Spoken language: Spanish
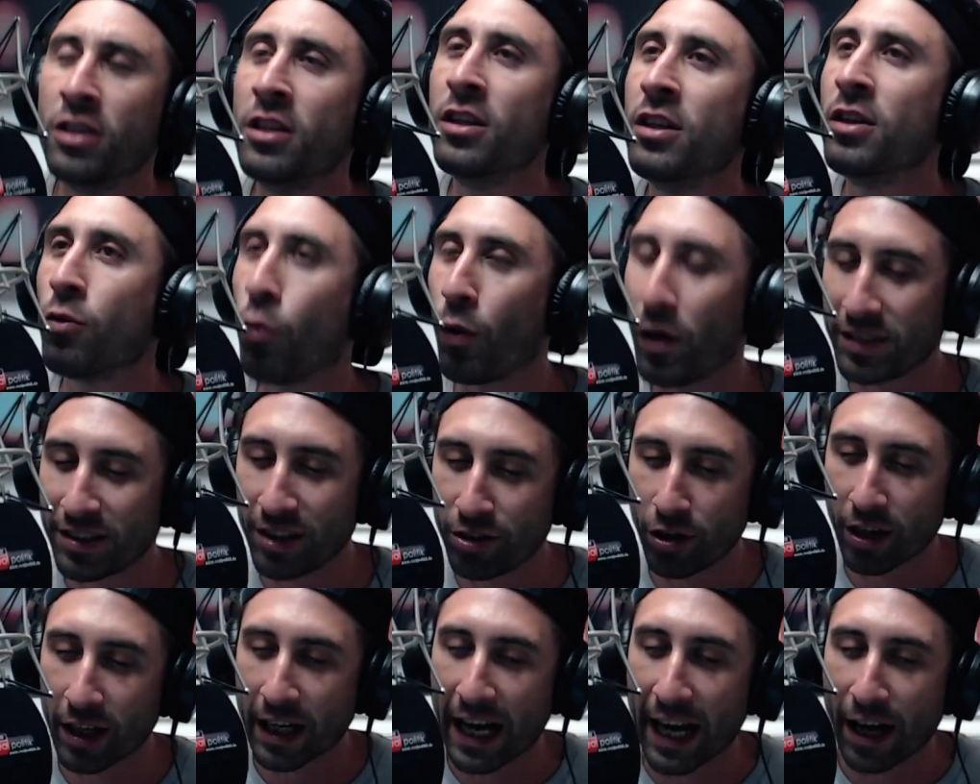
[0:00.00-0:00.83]
Juancito
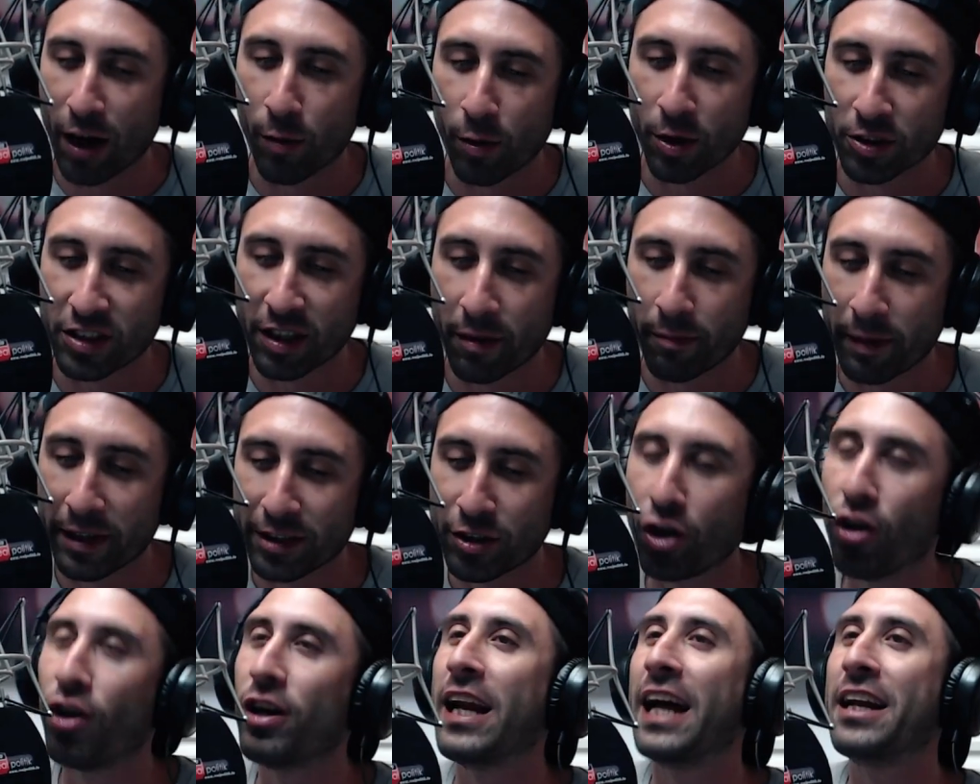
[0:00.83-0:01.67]
acá, como siempre, todo
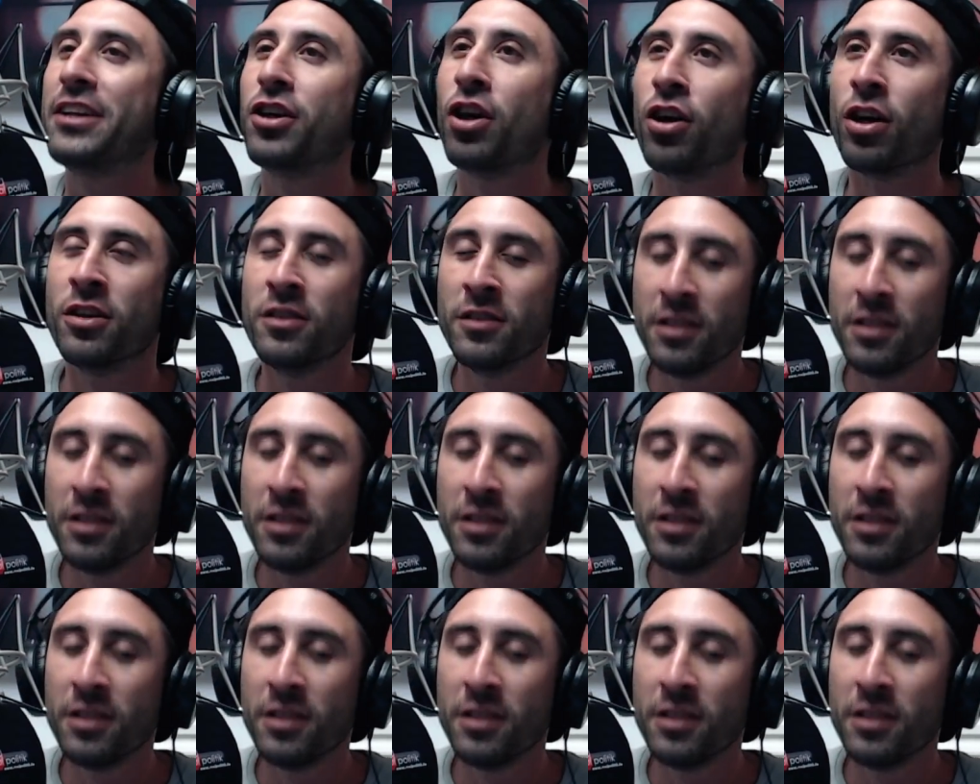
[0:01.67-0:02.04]
el año,